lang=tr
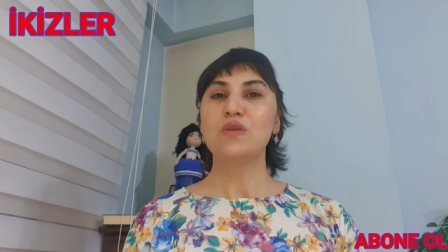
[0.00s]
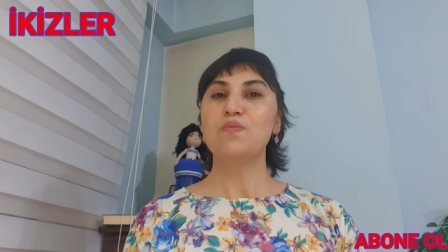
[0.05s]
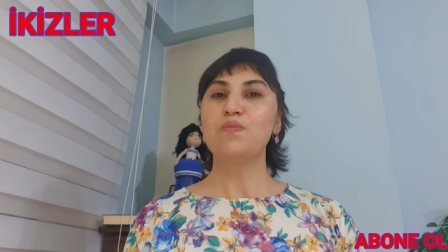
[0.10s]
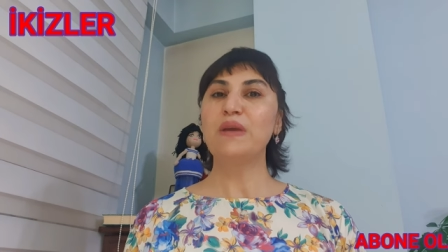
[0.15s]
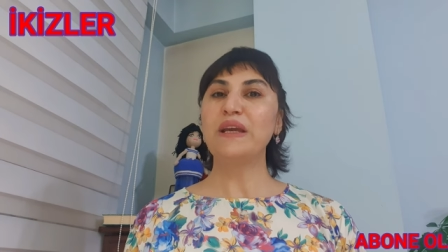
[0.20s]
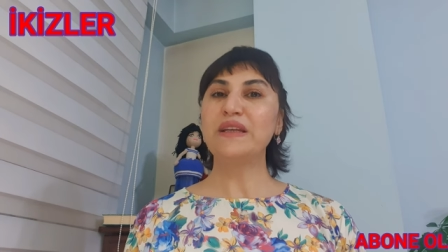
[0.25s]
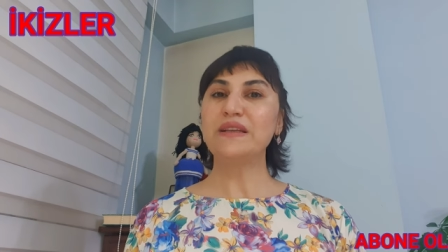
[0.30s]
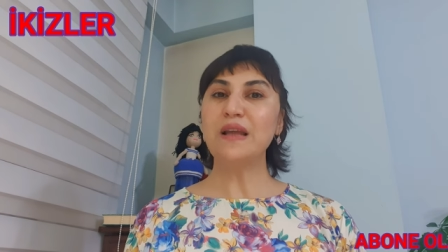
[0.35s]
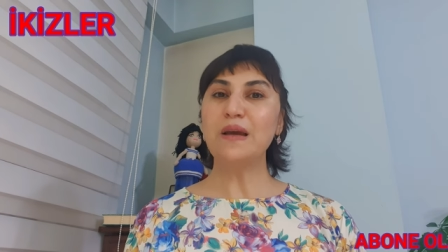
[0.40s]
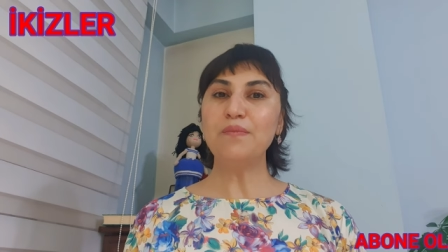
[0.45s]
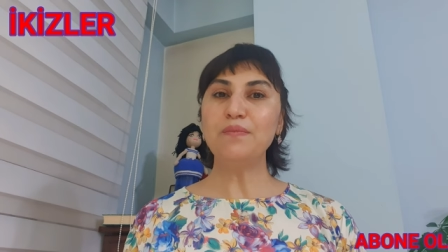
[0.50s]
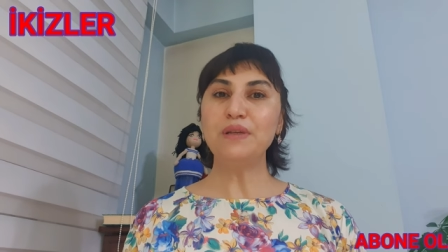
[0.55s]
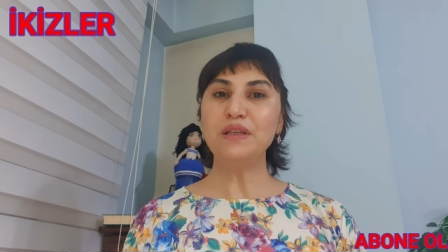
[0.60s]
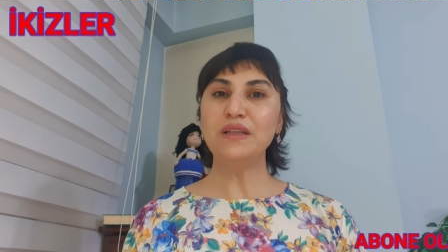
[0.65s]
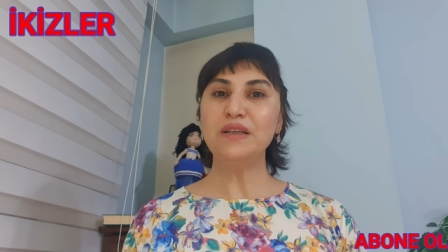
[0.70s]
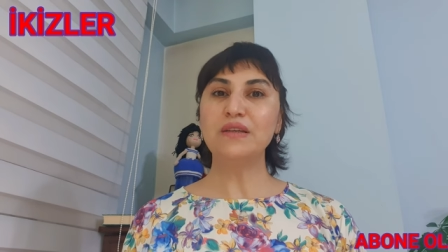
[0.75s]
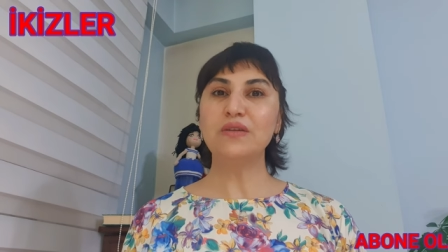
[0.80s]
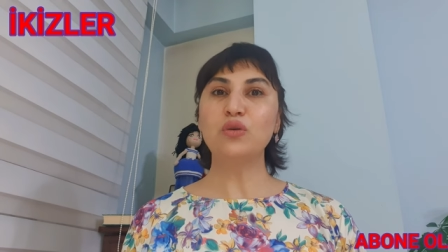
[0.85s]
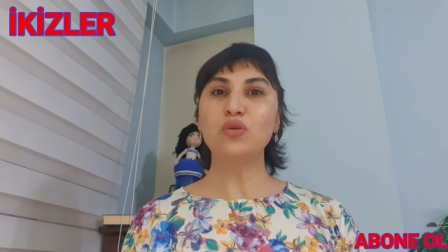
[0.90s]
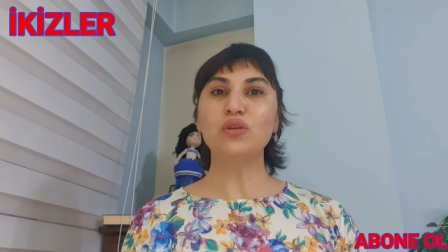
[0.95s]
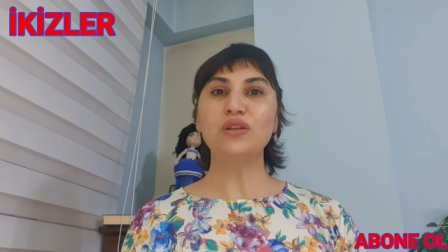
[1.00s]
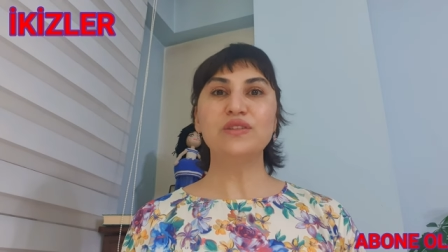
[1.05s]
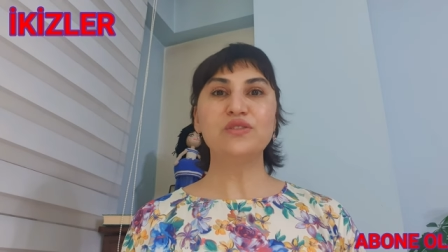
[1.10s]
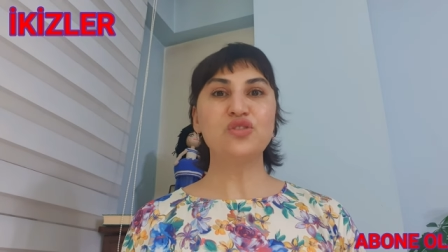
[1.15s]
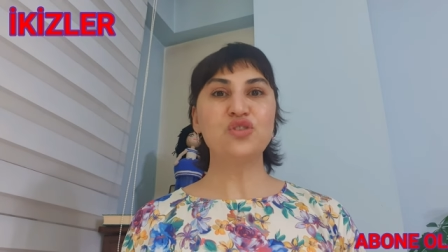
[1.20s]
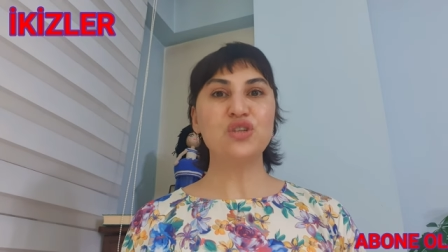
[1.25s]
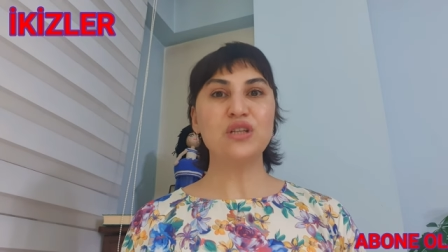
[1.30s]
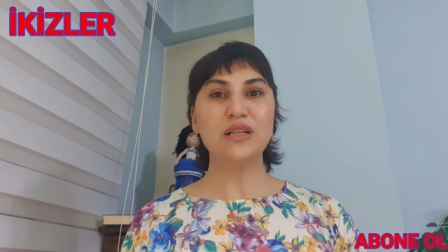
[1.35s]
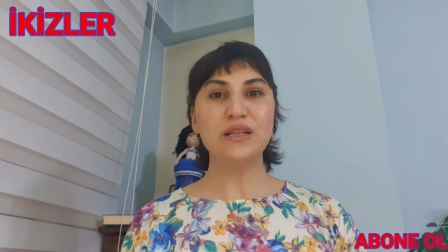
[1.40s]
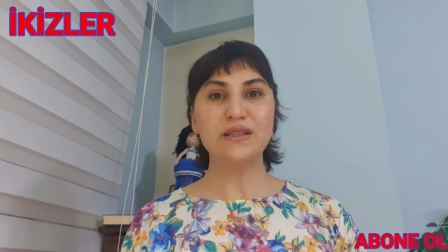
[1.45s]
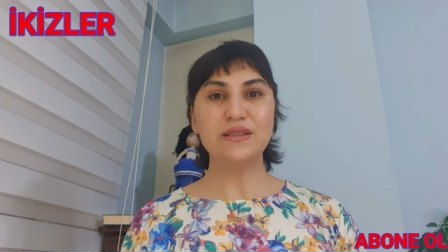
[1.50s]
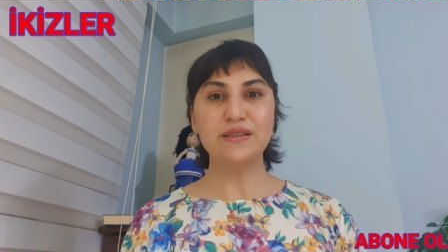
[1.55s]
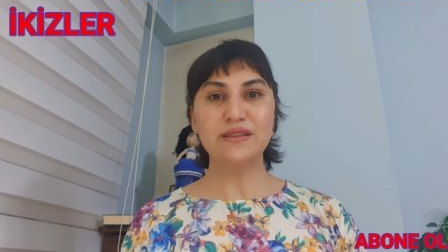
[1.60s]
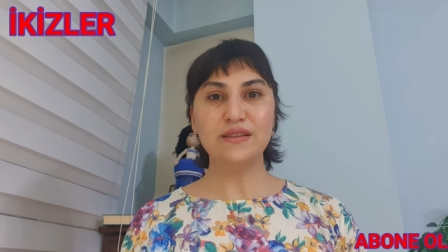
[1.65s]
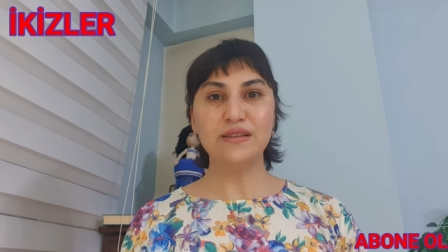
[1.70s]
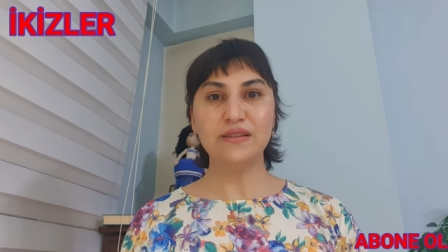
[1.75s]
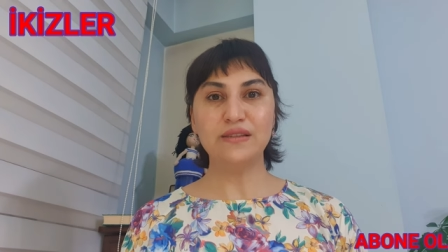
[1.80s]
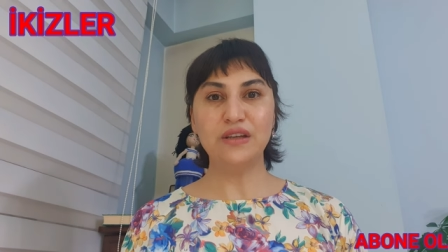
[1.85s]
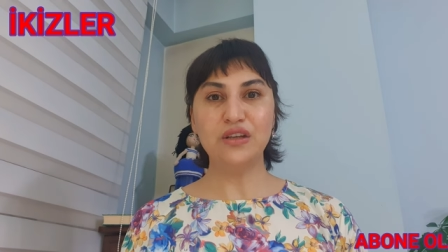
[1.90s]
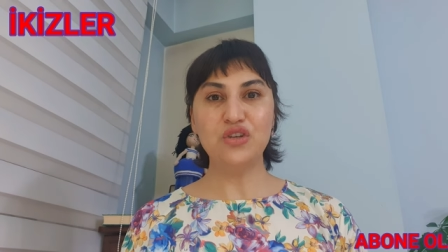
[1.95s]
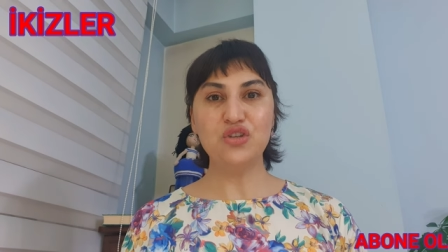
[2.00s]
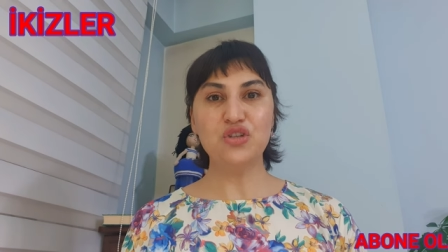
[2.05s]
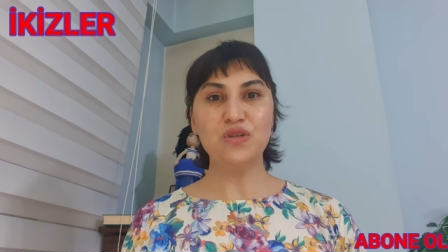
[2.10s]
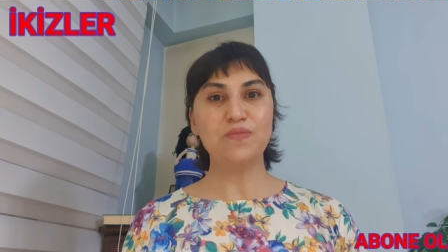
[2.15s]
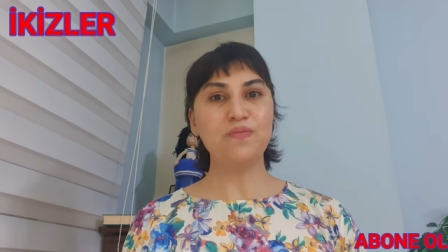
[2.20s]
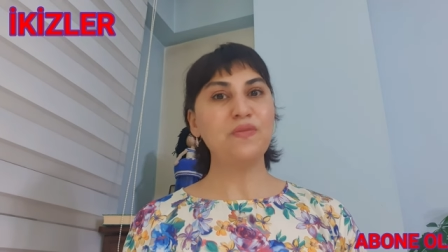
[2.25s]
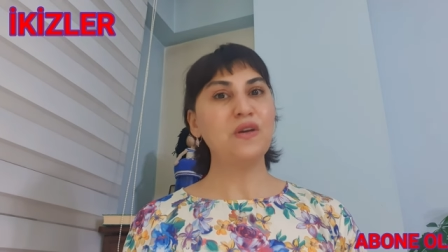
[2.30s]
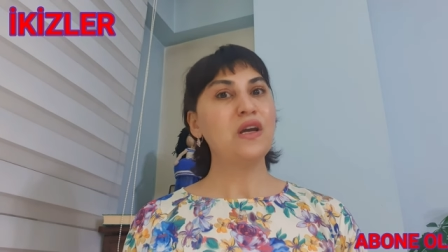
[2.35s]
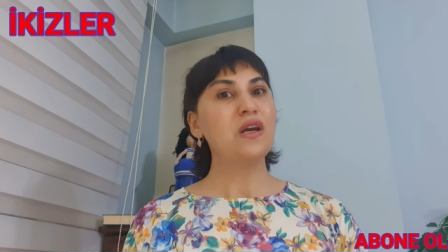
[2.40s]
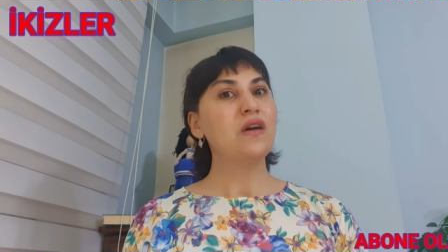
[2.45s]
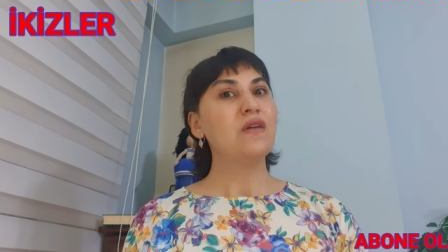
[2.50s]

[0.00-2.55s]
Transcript: beklenmedik yöneticilerinizde değişim,